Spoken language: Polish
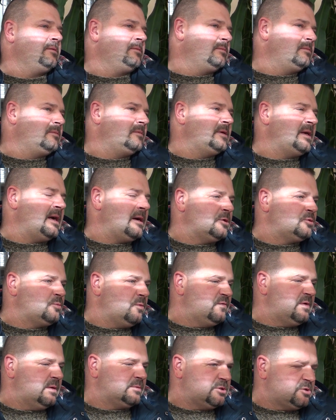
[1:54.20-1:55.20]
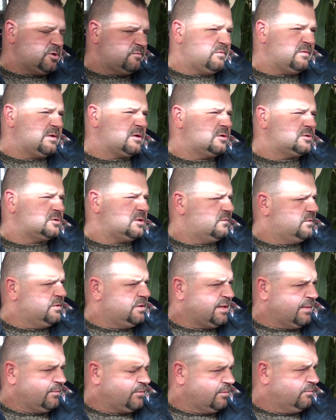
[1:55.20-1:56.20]
Lęborczanie, którzy zdecydują się
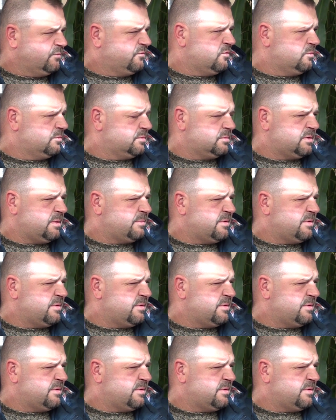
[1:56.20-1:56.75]
na przybycie na pierwszą